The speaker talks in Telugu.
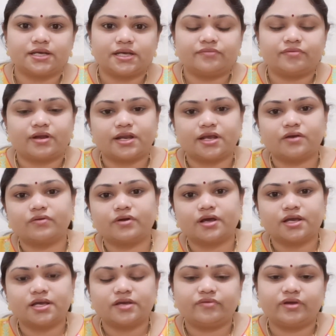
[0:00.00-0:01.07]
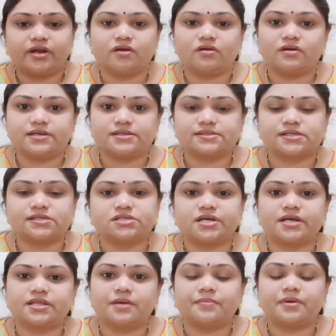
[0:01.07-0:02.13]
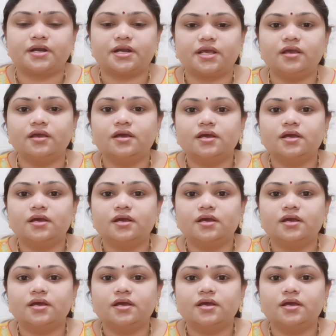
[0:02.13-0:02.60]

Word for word: ఇవన్నీ కూడా ఈ వీడియోలో డిస్కస్ చేద్దామండి